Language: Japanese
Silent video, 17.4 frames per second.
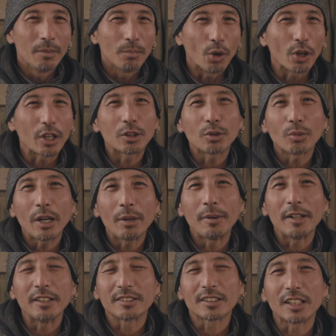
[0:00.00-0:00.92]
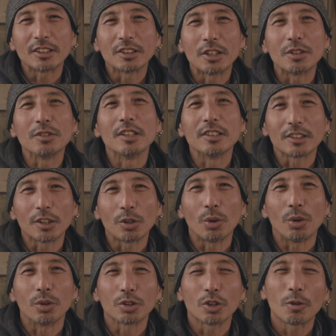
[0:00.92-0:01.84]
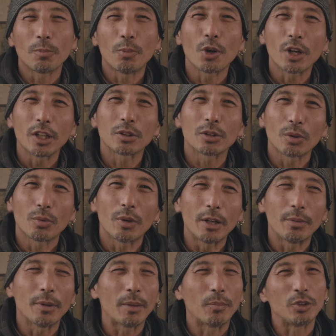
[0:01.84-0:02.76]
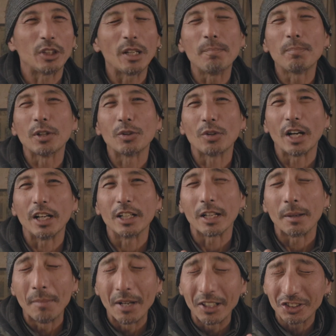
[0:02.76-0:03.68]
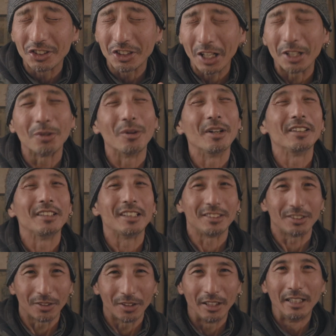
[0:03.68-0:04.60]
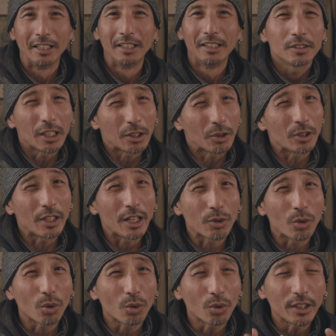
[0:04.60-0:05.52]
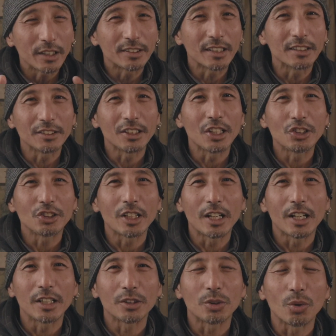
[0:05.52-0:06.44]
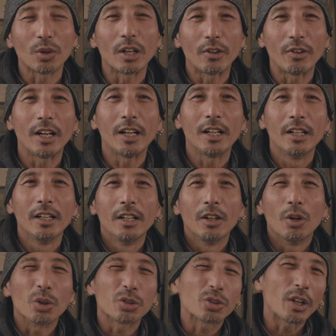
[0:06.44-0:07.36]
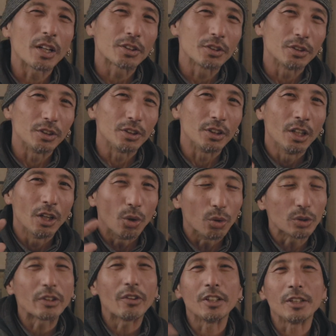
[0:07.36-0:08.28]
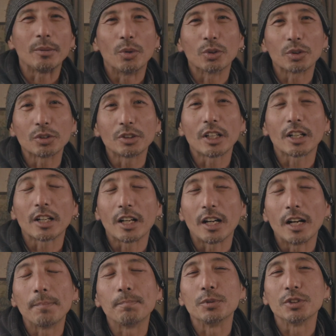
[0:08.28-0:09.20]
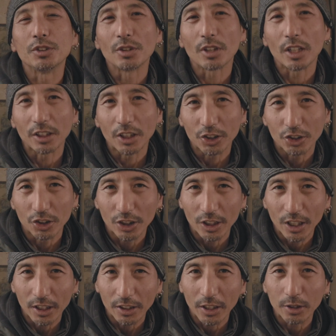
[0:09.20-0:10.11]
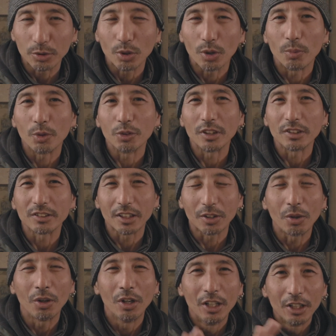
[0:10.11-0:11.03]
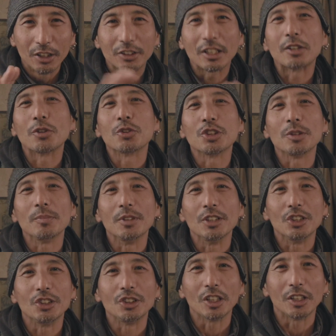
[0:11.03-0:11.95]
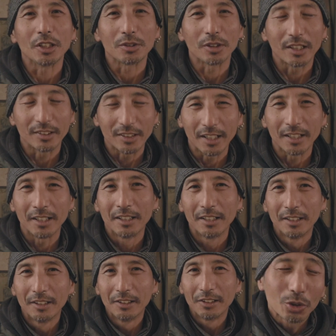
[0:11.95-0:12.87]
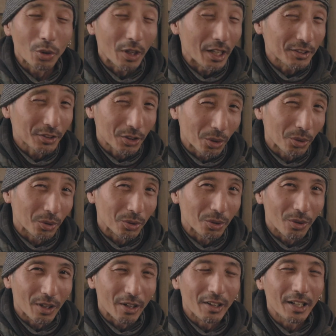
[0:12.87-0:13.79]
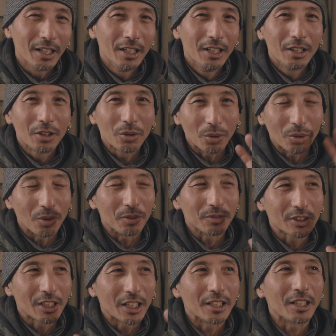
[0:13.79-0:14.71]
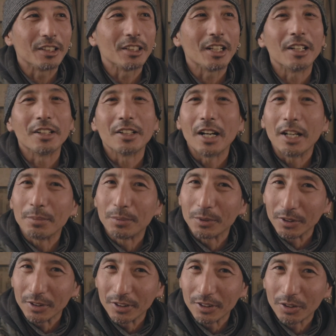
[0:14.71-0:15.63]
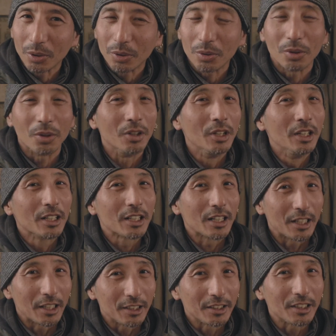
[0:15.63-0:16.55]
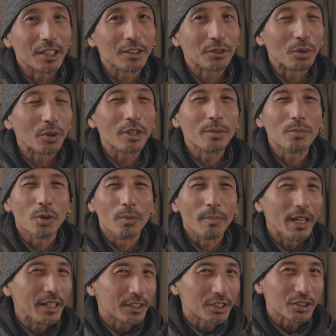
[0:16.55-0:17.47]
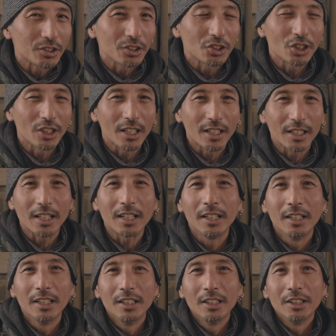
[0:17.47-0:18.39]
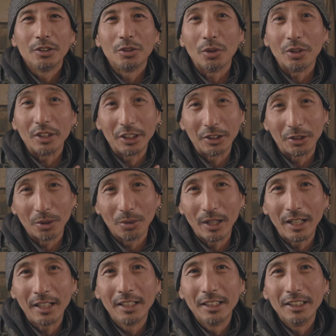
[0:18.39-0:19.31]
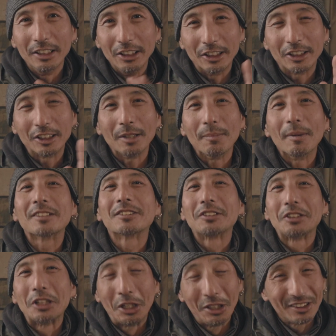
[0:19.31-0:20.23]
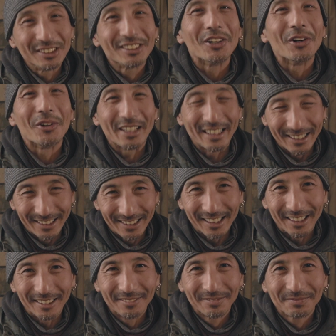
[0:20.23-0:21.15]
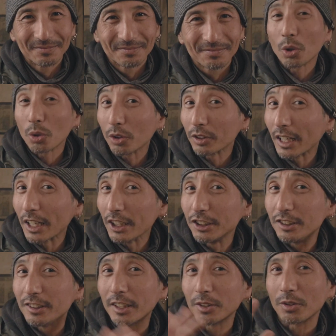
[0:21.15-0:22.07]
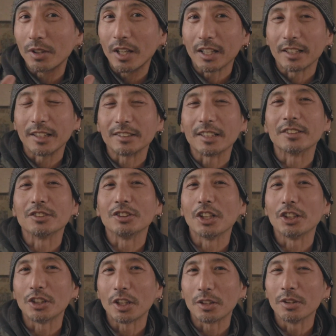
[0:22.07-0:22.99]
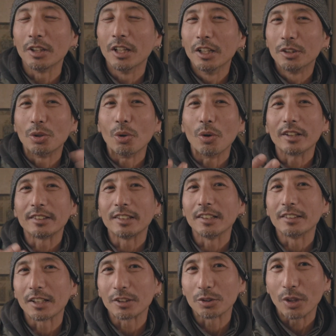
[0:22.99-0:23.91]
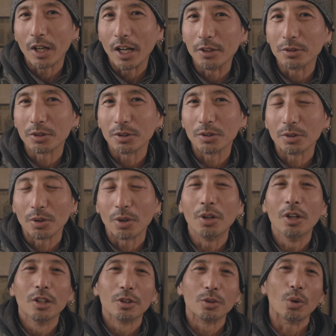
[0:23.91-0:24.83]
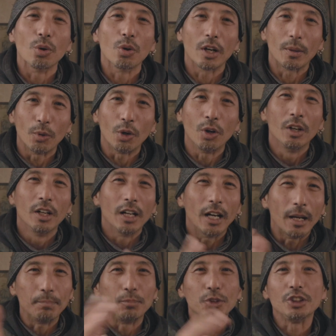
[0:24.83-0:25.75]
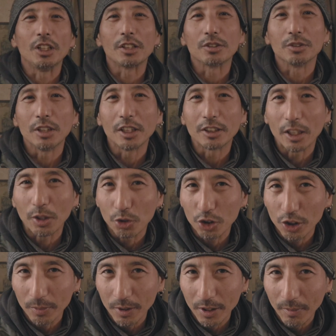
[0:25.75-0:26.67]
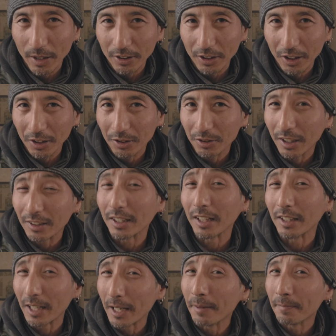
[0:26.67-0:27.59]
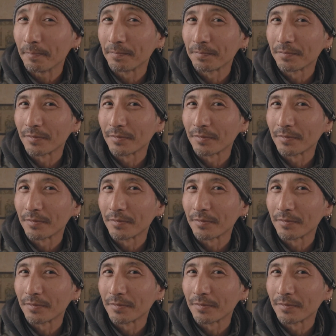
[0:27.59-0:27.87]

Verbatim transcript: ポケット Wi-Fi 使ってるんですけど、そのポケット Wi-Fi も電波の入りがめっちゃ弱いんですよ。なので、ここで撮影した動画は、おそらく、オタワに戻ってからアップする形にはなると思うんですけど、楽しみにしててください。とりあえず今日の動画は、このカナディアンライフ、このカナディアンドリームを満喫しながら、ノリートは生きてますっていう動画でした。この大自然の中で撮影してる動画制作の How to の動画もアップしていくんで楽しみに待っててくださいね。